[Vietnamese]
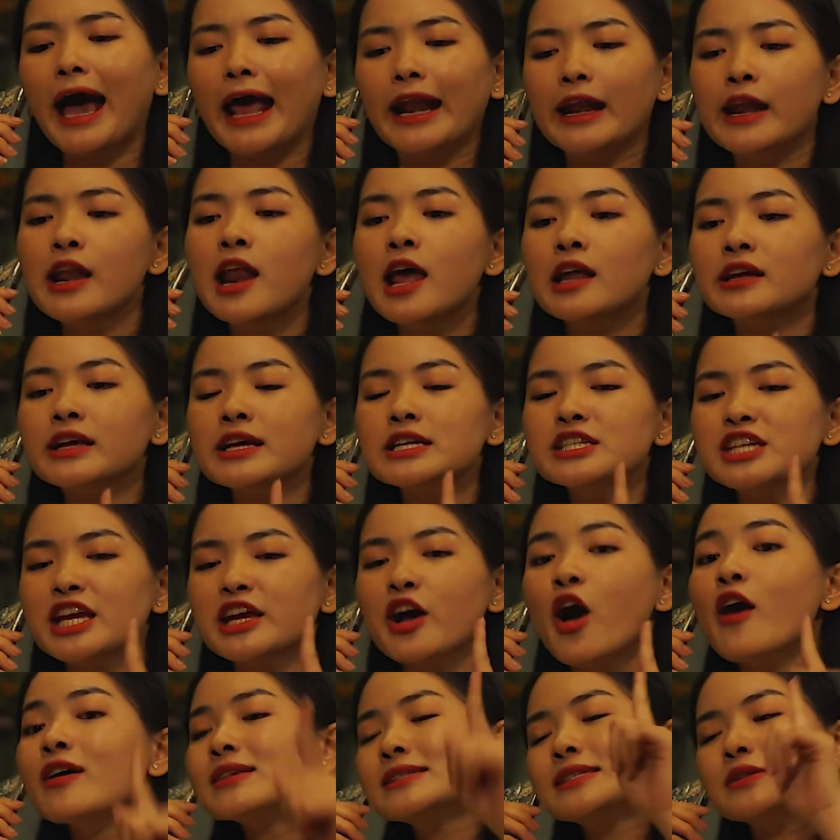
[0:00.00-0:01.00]
ảnh lên cái trang
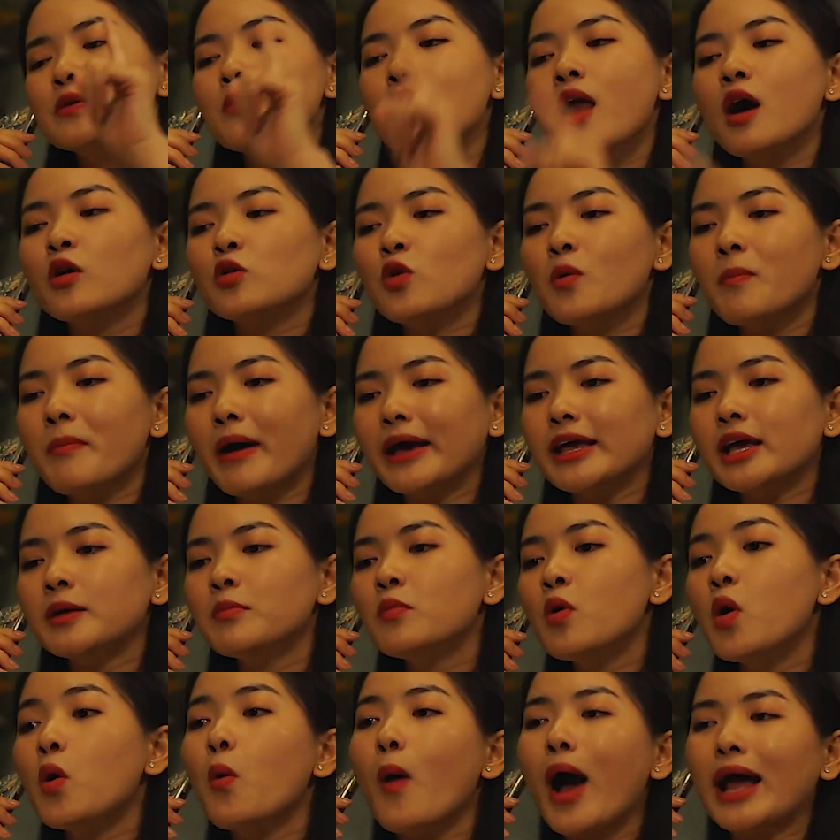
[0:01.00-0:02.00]
hot seller của mày á
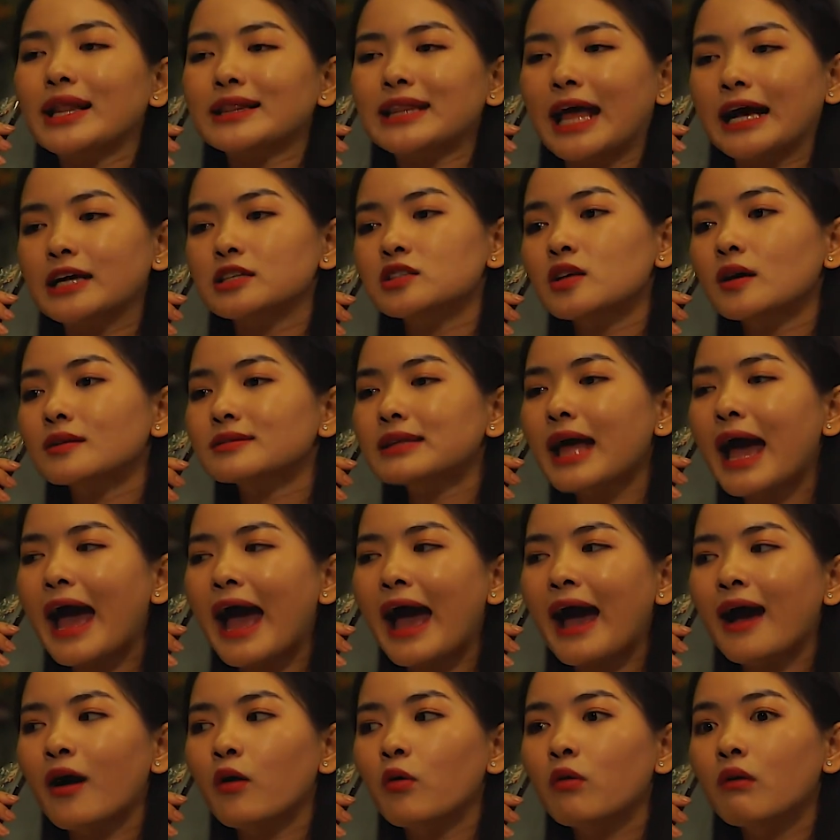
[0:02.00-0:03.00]
mua quà tặng cho
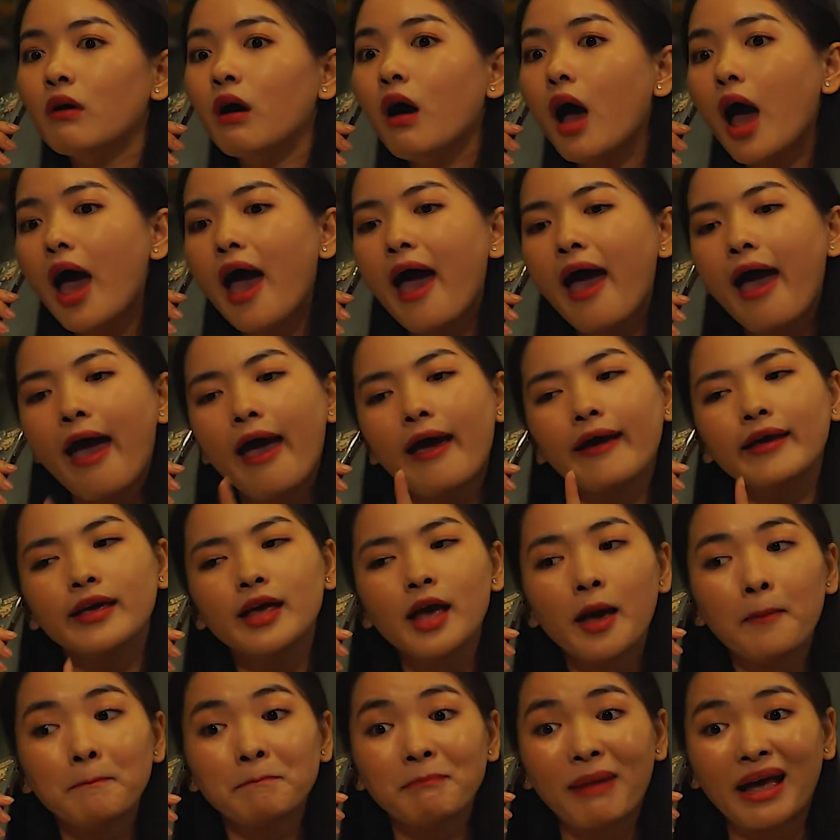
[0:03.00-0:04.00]
tao ê
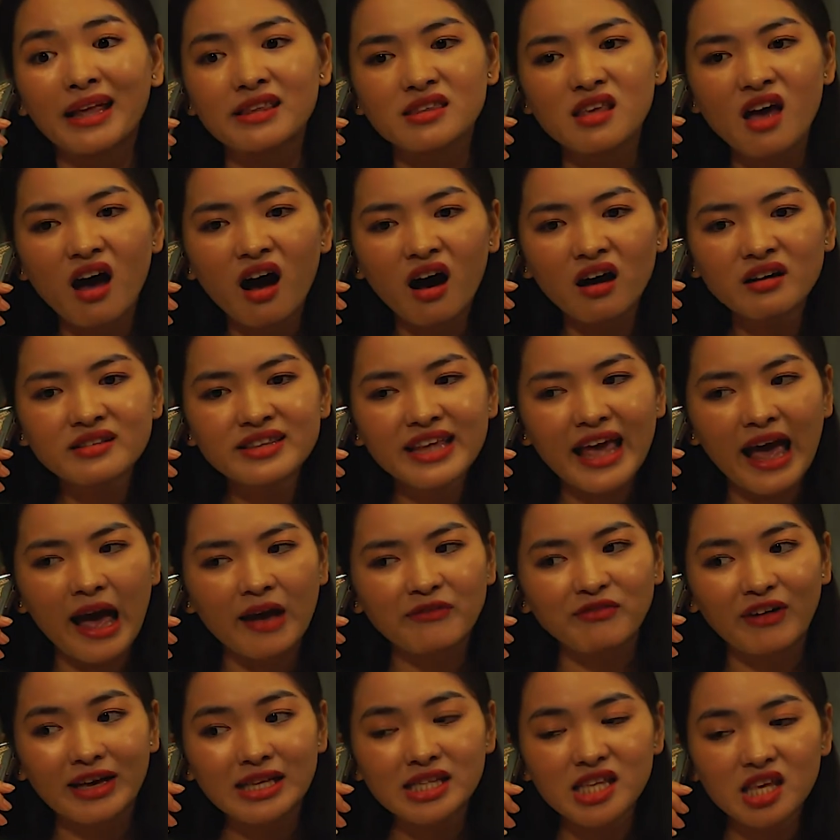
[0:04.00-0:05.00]
mà nhớ nha
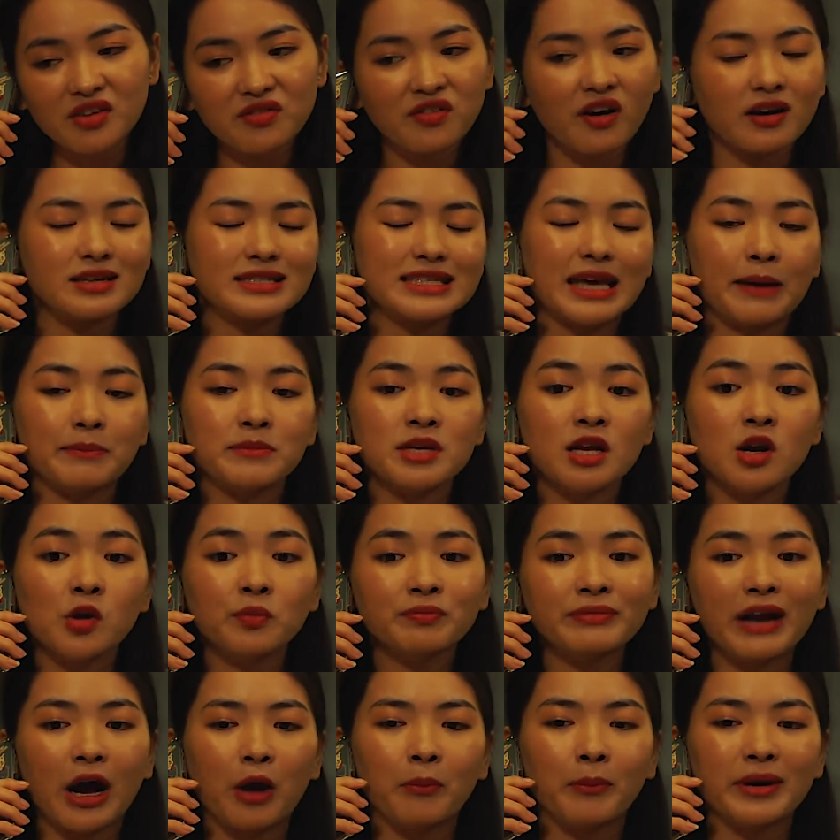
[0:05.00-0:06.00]
phải chia phần trăm như lúc
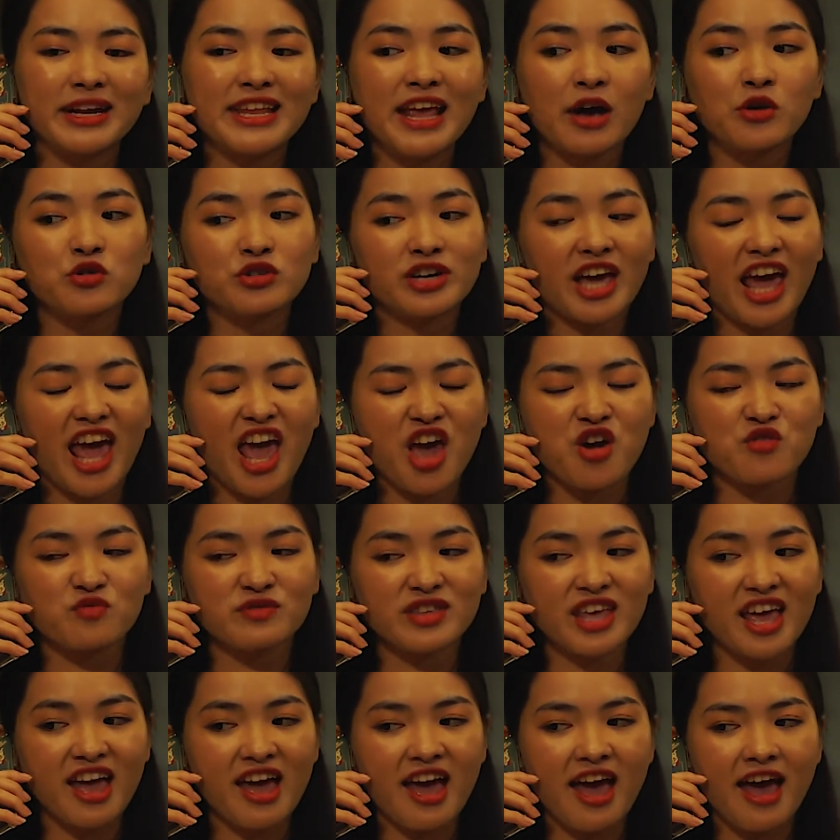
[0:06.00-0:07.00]
đầu mình giao kèo
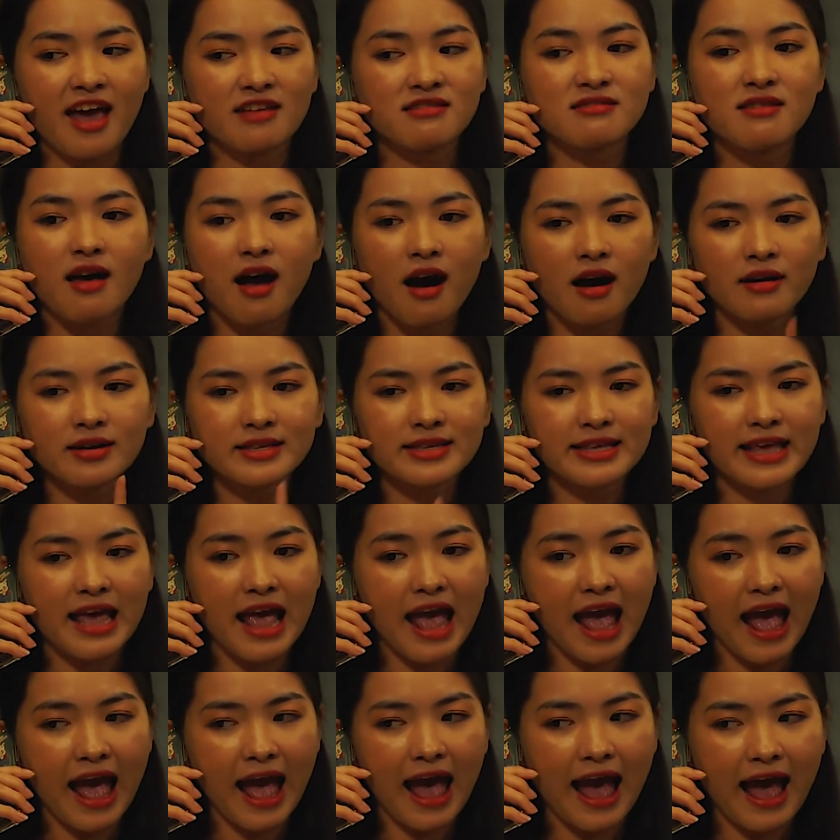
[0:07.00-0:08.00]
nha nhớ
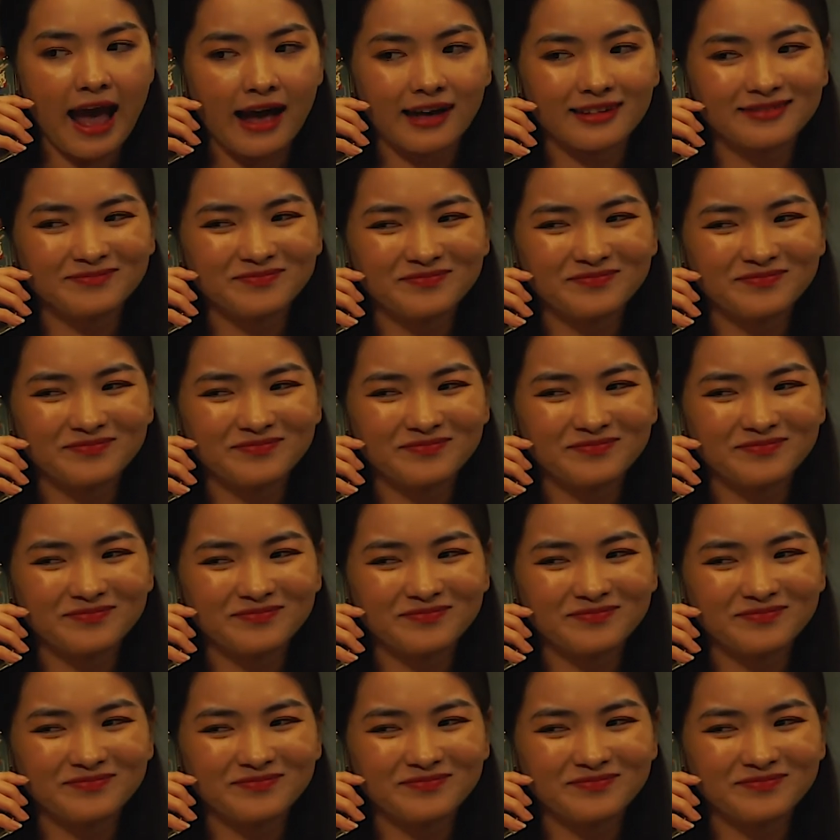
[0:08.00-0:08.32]
nha